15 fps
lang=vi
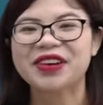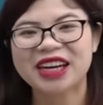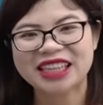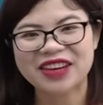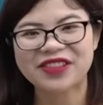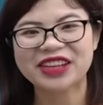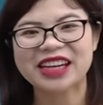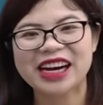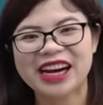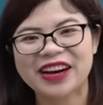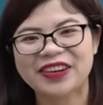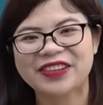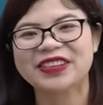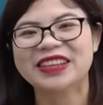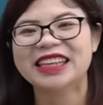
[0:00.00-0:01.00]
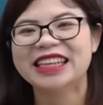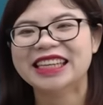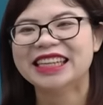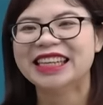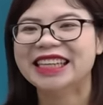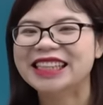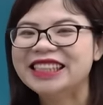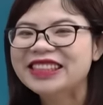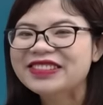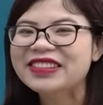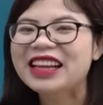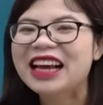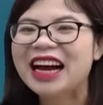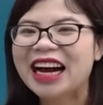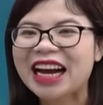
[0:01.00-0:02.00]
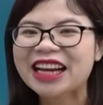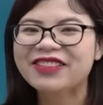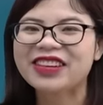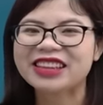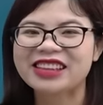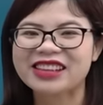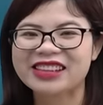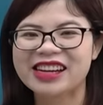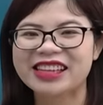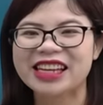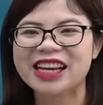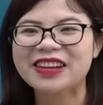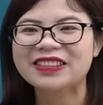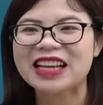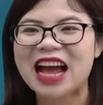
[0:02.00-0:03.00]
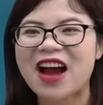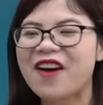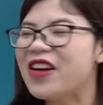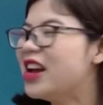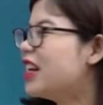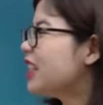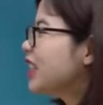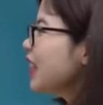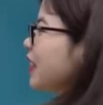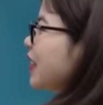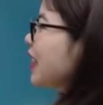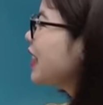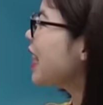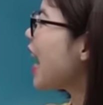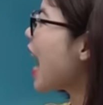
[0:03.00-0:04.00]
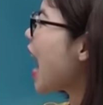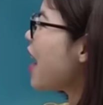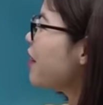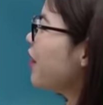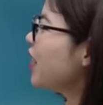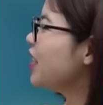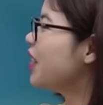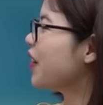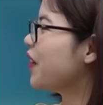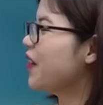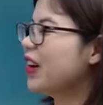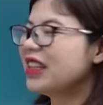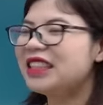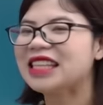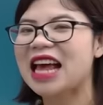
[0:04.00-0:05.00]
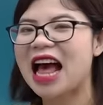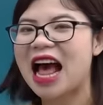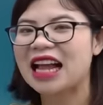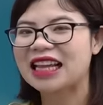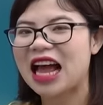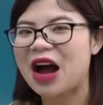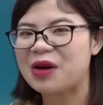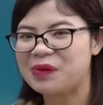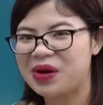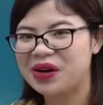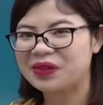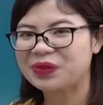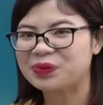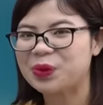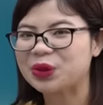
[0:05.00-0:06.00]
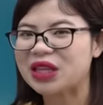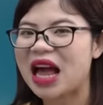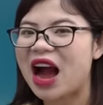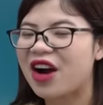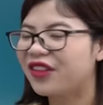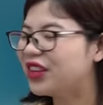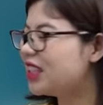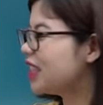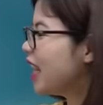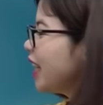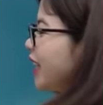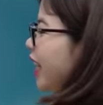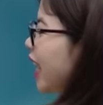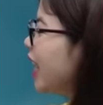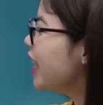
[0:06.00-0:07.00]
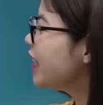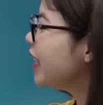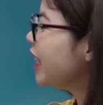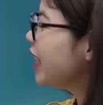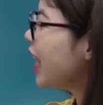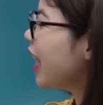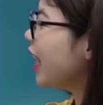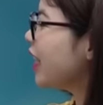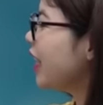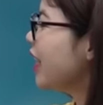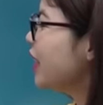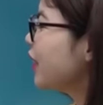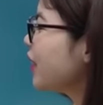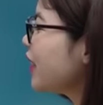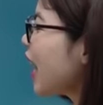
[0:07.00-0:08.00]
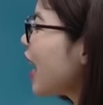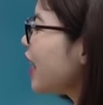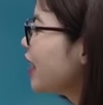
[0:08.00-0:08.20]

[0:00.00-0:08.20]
mọi người thấy buồn cười không hay mày tưởng tượng nhá nào trong nhà mà được uống trà thảo mộc bộ thảo bên trên thi gì nhở thì chúng ta